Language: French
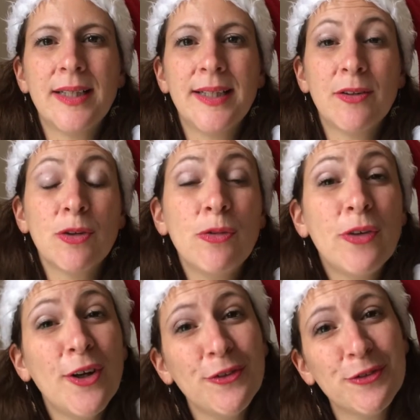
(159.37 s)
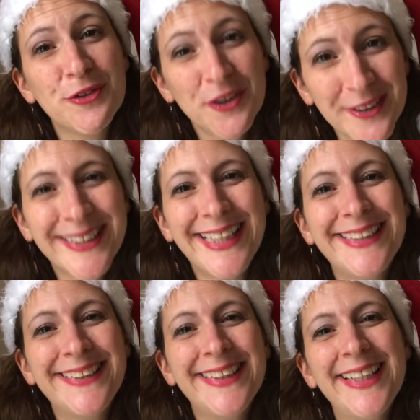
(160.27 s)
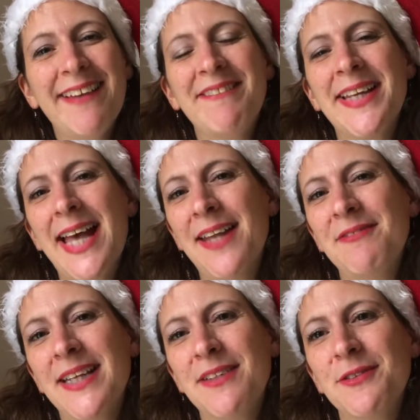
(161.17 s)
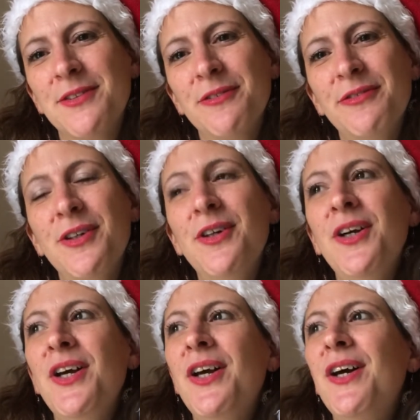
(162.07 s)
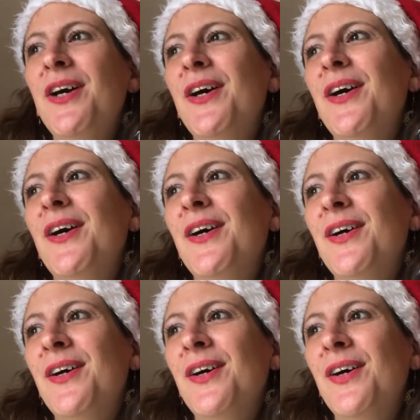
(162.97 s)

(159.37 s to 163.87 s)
Et en offrant du temps de qualité avec, nos enfants, euh,